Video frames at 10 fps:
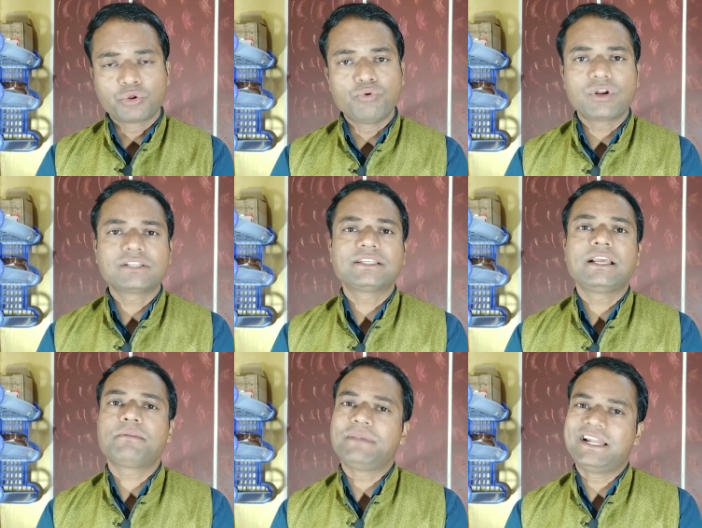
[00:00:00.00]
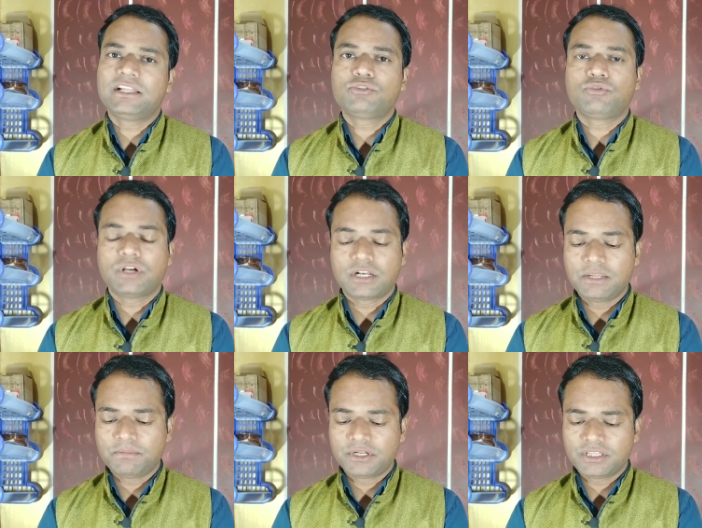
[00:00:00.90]
थोड़ा सा यार मेहनत तो
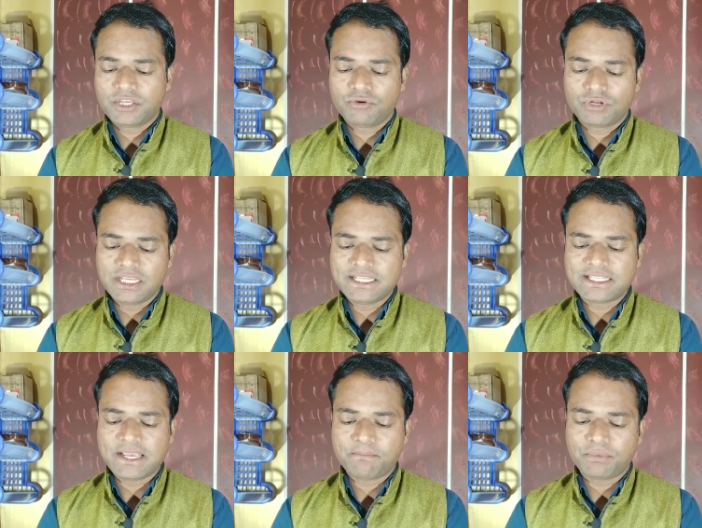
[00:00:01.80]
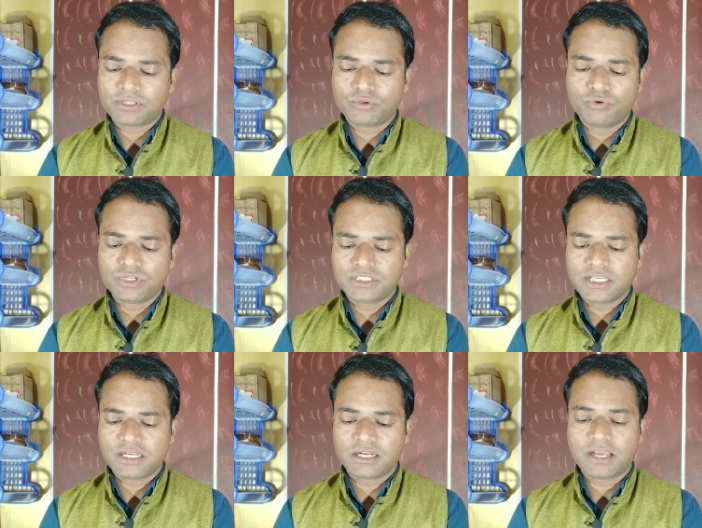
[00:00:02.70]
करनी पड़ती है और इस ऐप पर थोड़ी
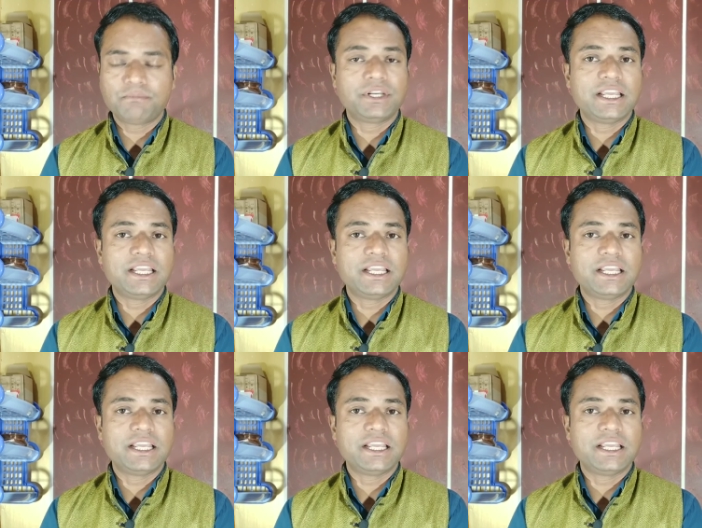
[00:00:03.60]
सी अगर आप